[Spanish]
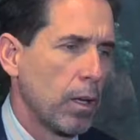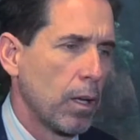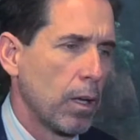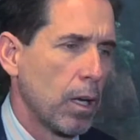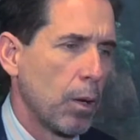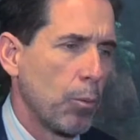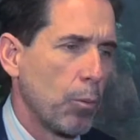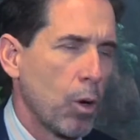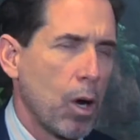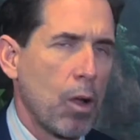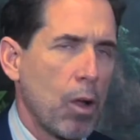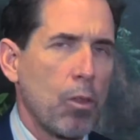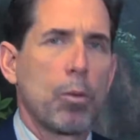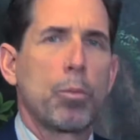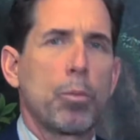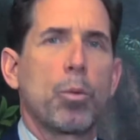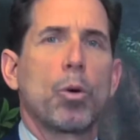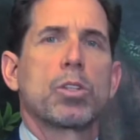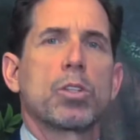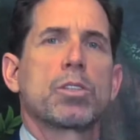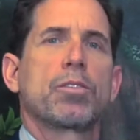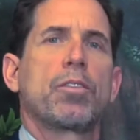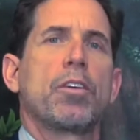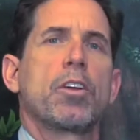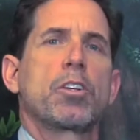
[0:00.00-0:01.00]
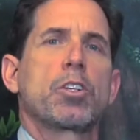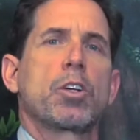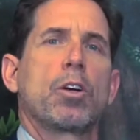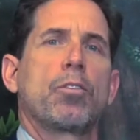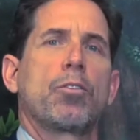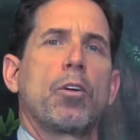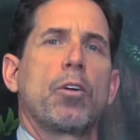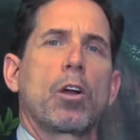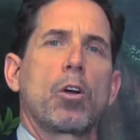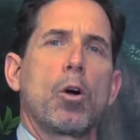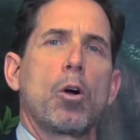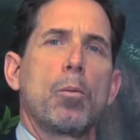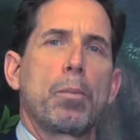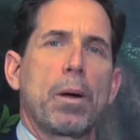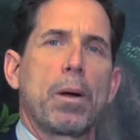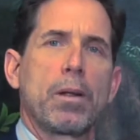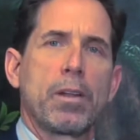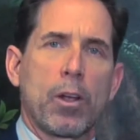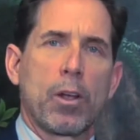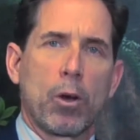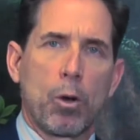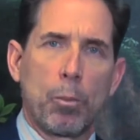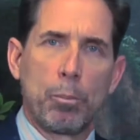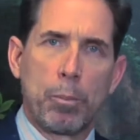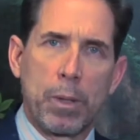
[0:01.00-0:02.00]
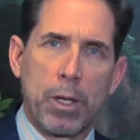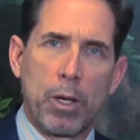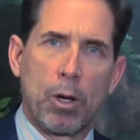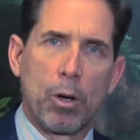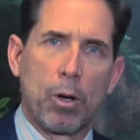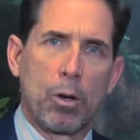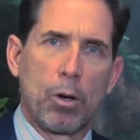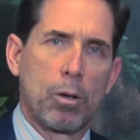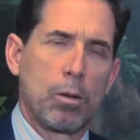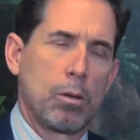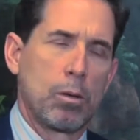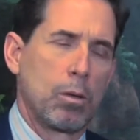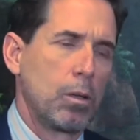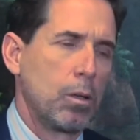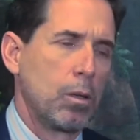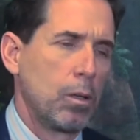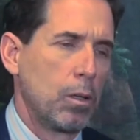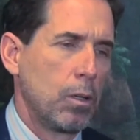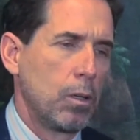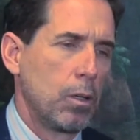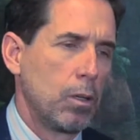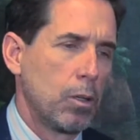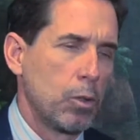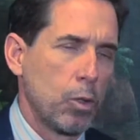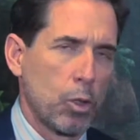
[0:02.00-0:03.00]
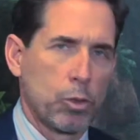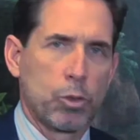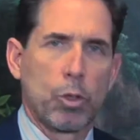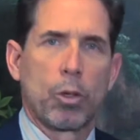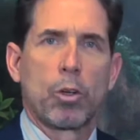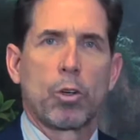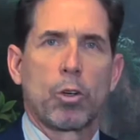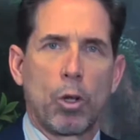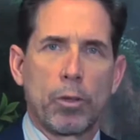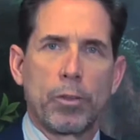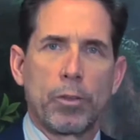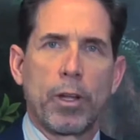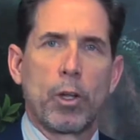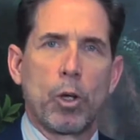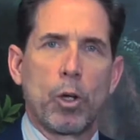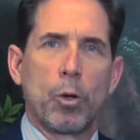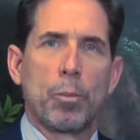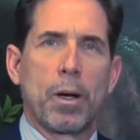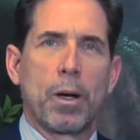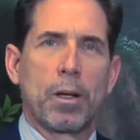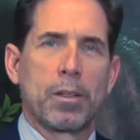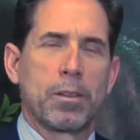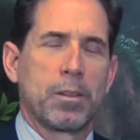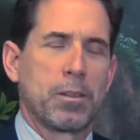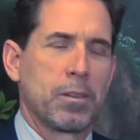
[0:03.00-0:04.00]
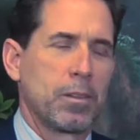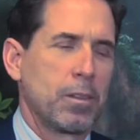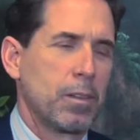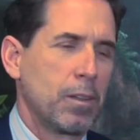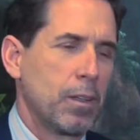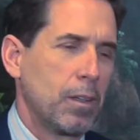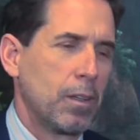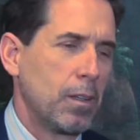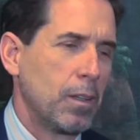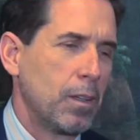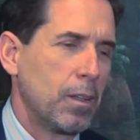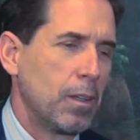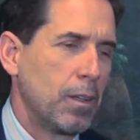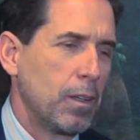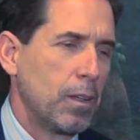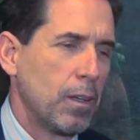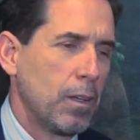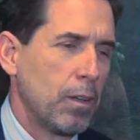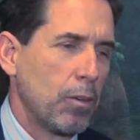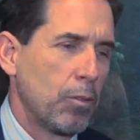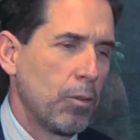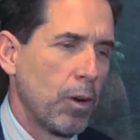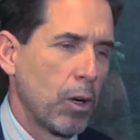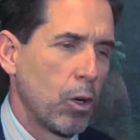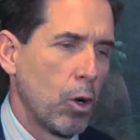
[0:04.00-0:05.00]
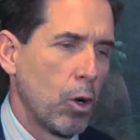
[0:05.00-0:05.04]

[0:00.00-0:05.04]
El abogado Bruce Fisher fue compañero mío, yo soy Rodney Human, fue